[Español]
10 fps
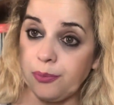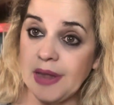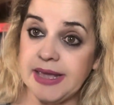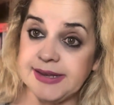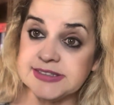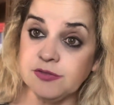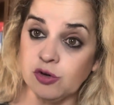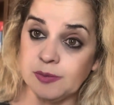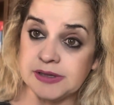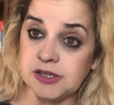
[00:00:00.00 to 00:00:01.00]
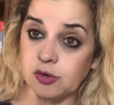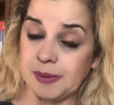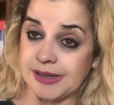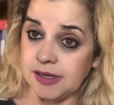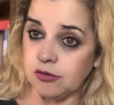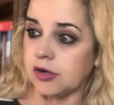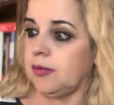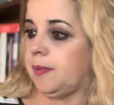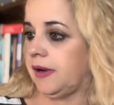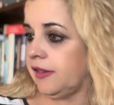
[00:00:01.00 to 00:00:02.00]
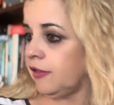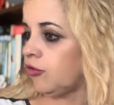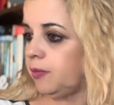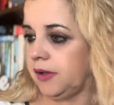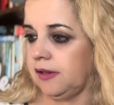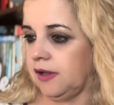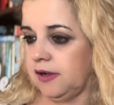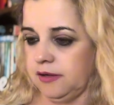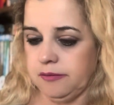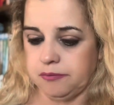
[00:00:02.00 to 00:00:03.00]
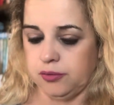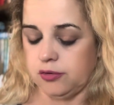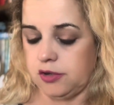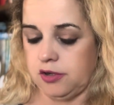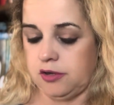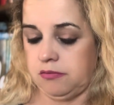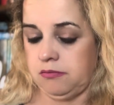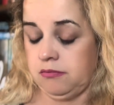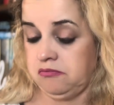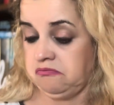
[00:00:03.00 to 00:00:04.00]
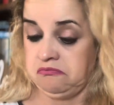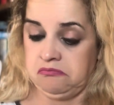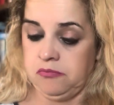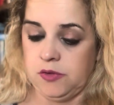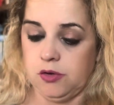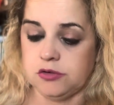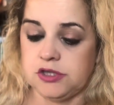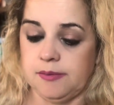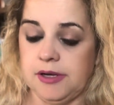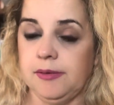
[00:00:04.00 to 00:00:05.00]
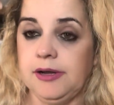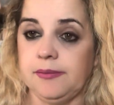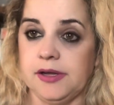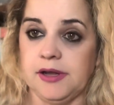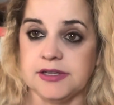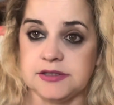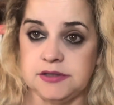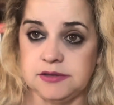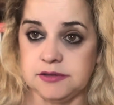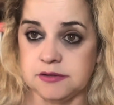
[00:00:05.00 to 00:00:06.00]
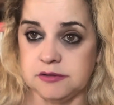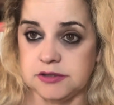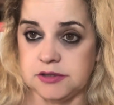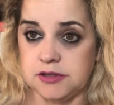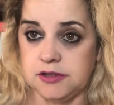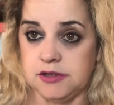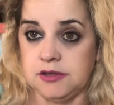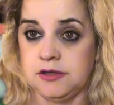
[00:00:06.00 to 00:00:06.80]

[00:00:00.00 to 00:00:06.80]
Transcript: en este formatito pequeño, que me parece súper ideal, ¿eh? Porque no está mal, ¿vale? Viene así, con este...